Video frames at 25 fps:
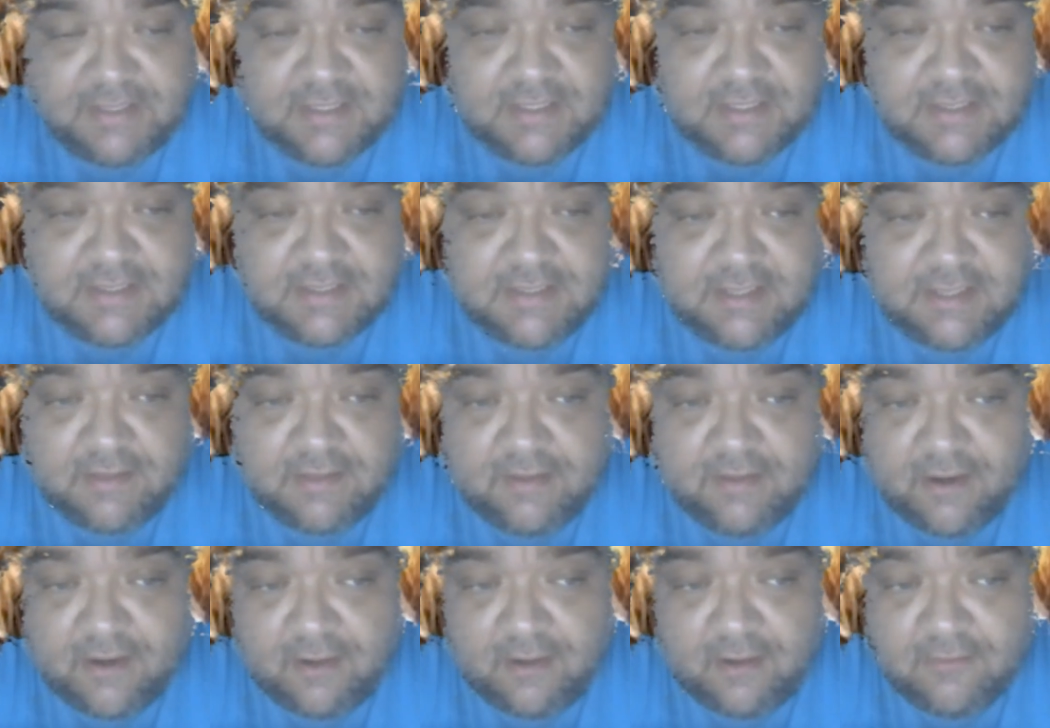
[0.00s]
dessa,
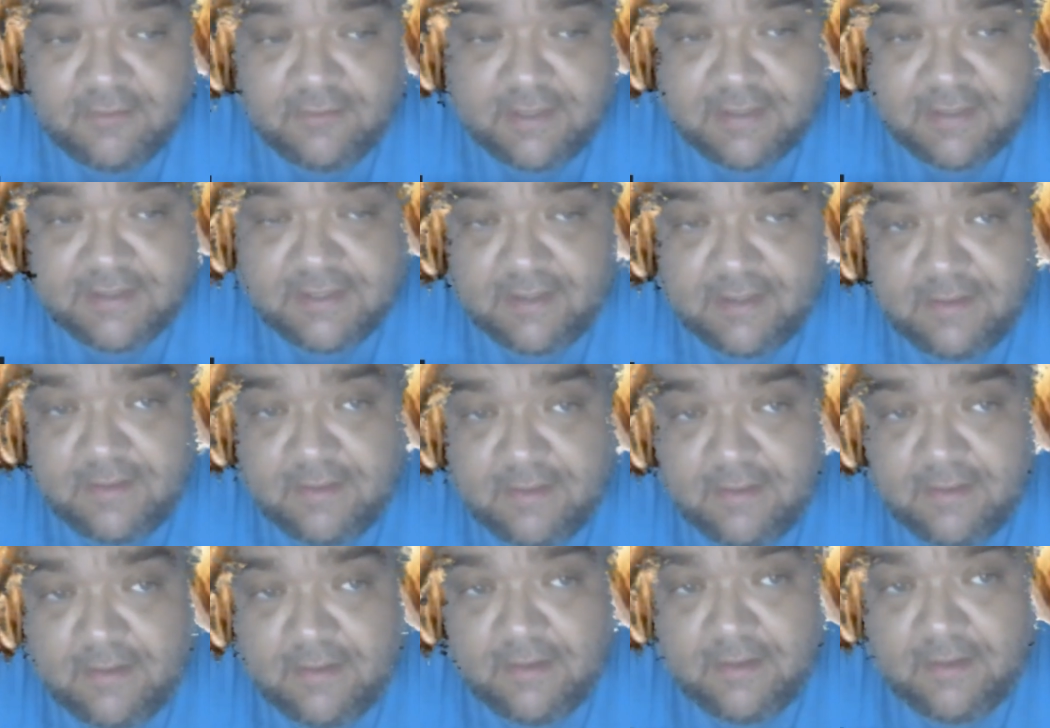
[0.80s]

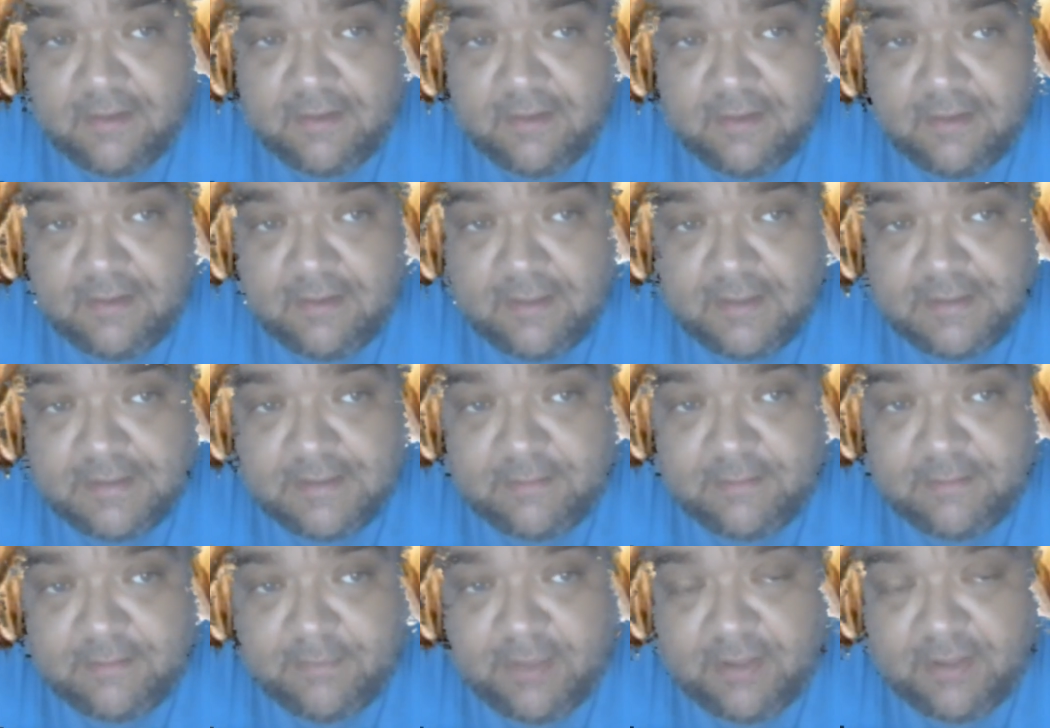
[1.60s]
dessa,
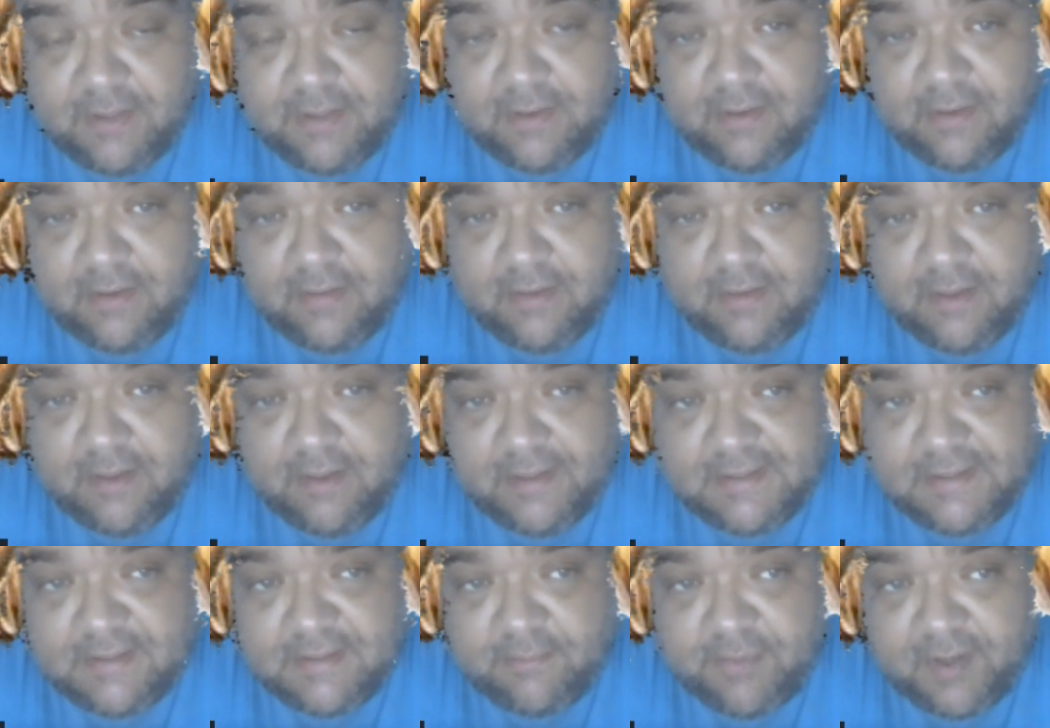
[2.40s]
dessa pequena
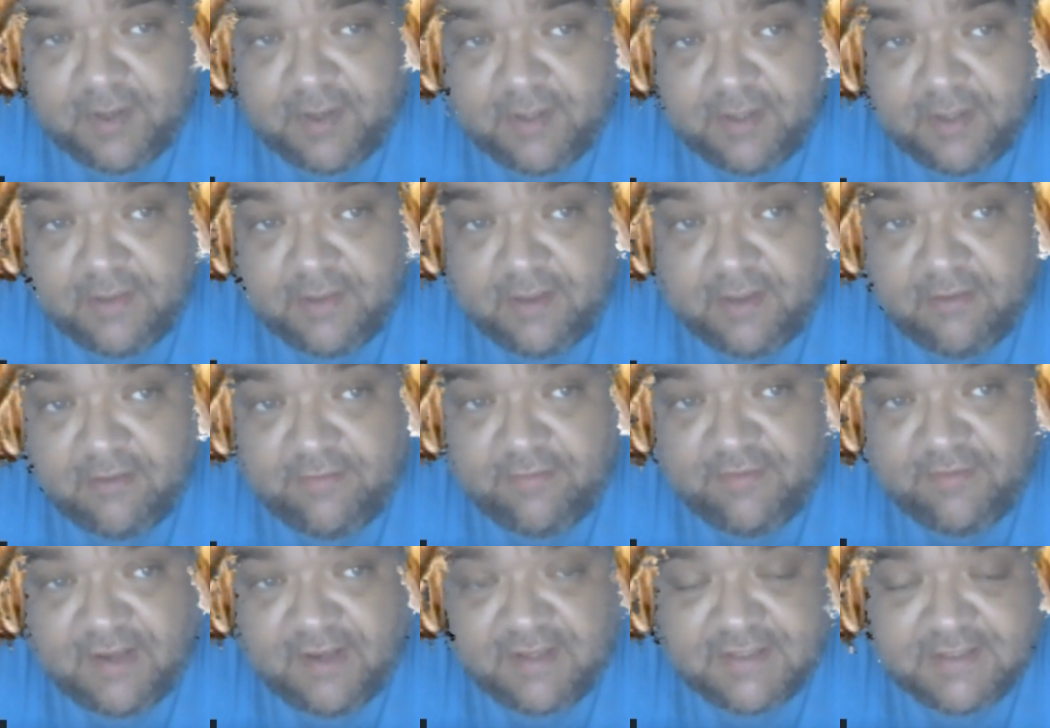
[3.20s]
reflexão
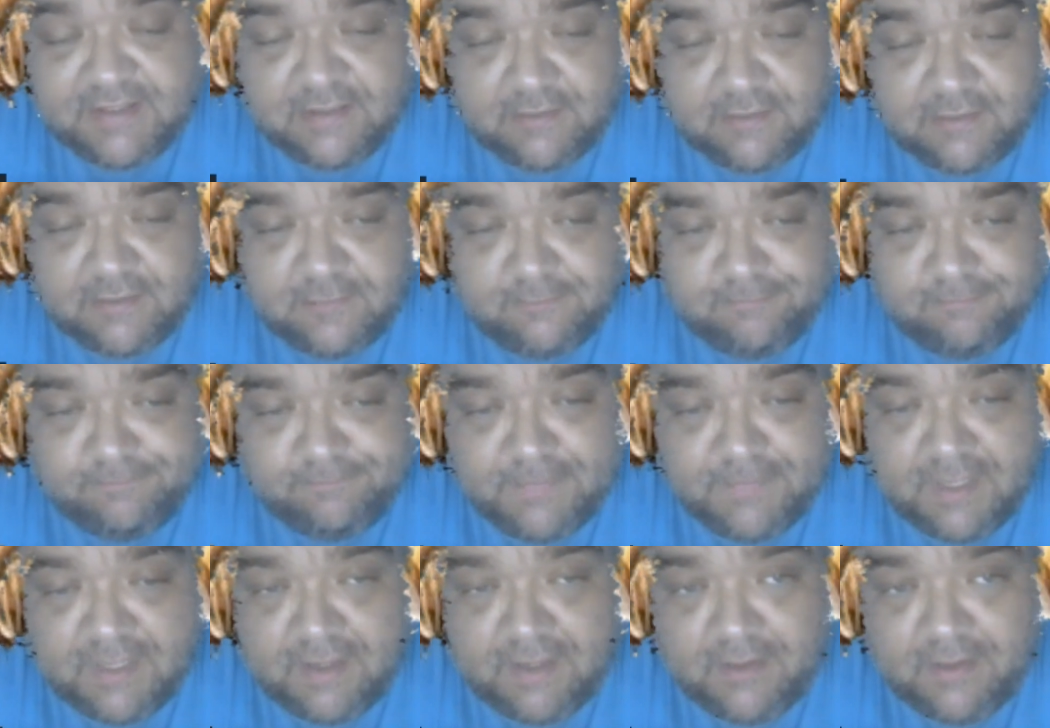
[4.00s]
da,
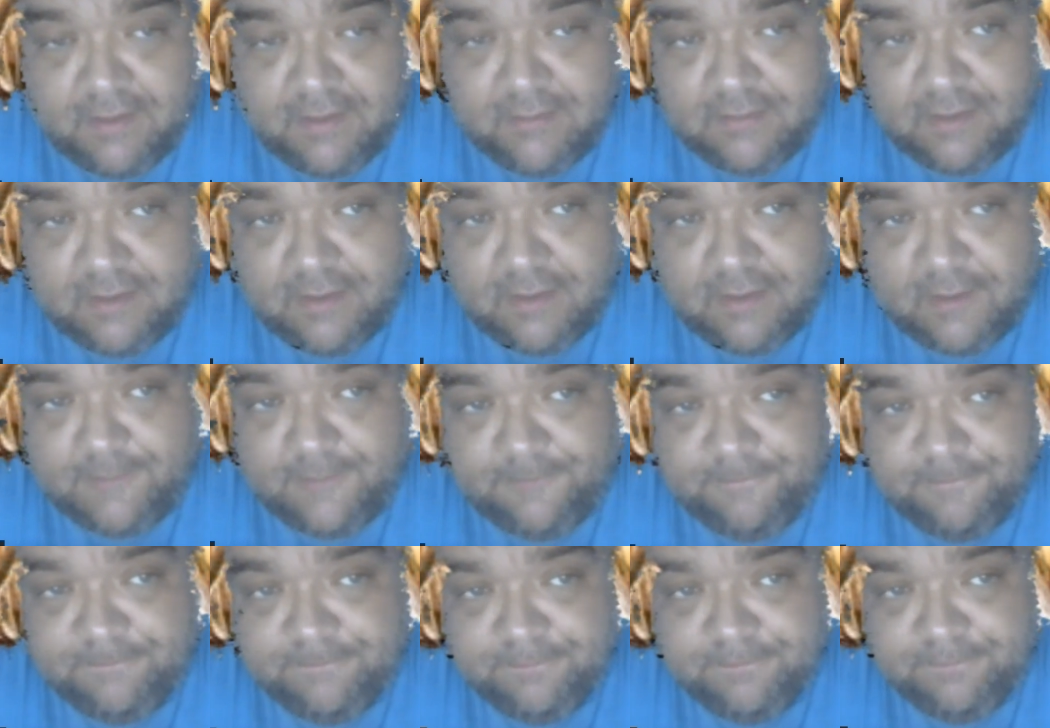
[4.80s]

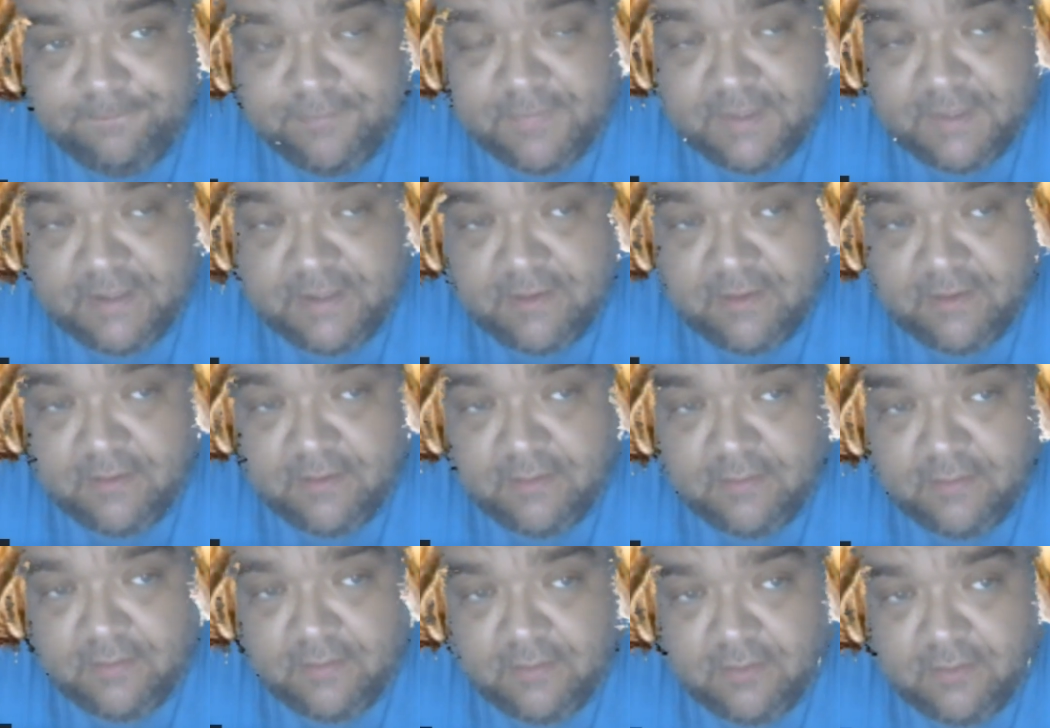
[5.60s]
do,
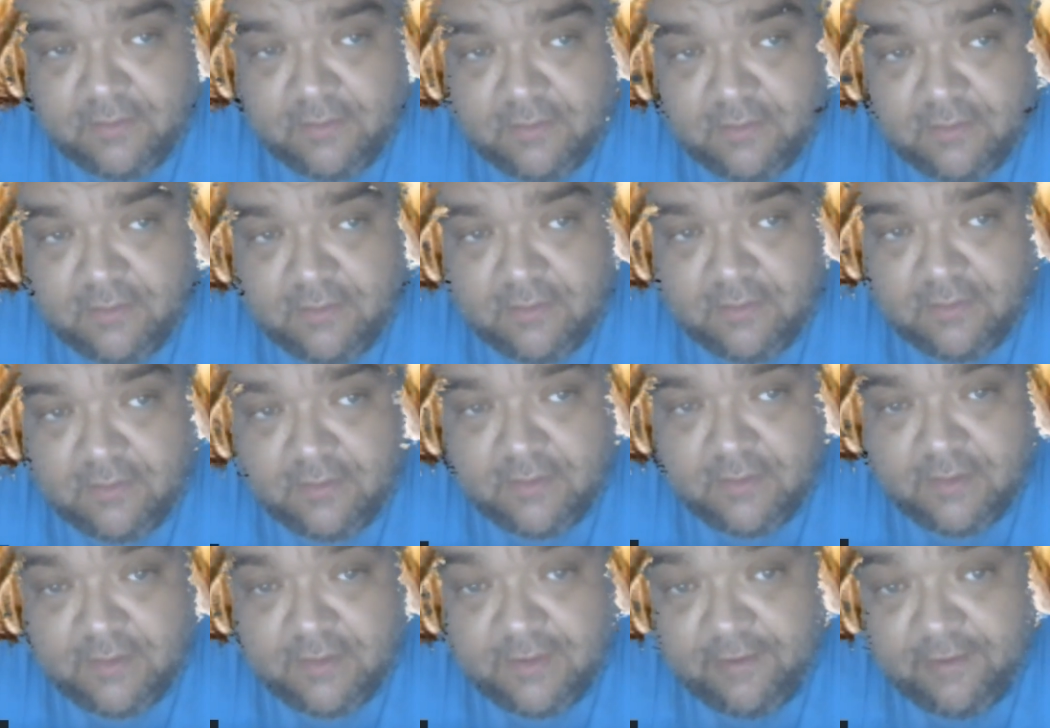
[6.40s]
que eu
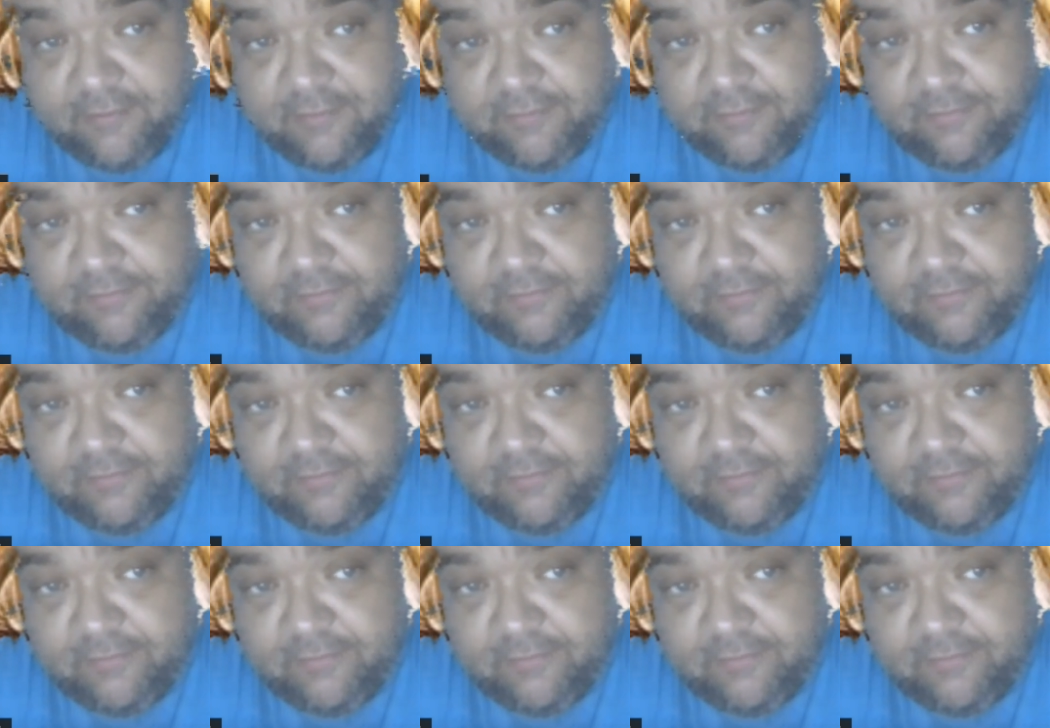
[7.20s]
estou